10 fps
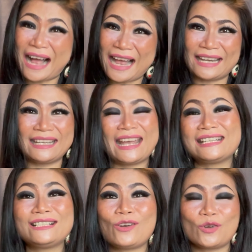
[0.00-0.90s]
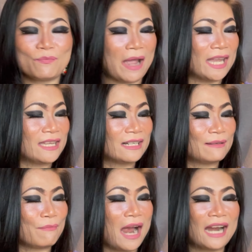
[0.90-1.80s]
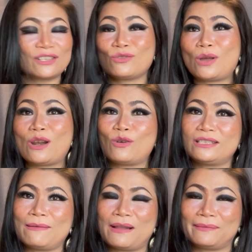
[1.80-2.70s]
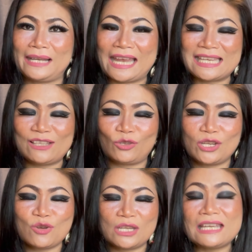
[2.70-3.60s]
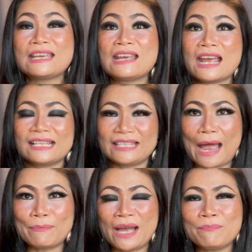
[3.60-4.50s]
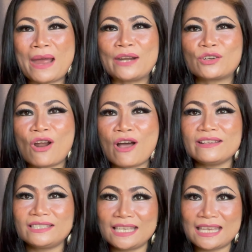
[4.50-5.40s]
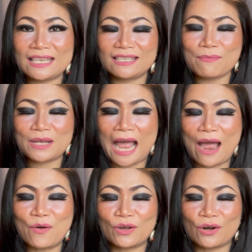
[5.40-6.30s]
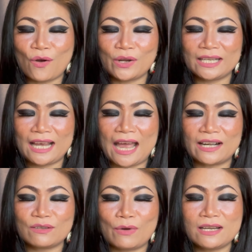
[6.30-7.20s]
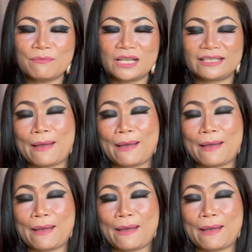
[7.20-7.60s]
บาทนะคะ คือลดไปเยอะมาก ส่วนลดสำหรับเกงยีนตัวนี้อยู่ที่ 3,849 โครนนะคะ หรือว่า 13,471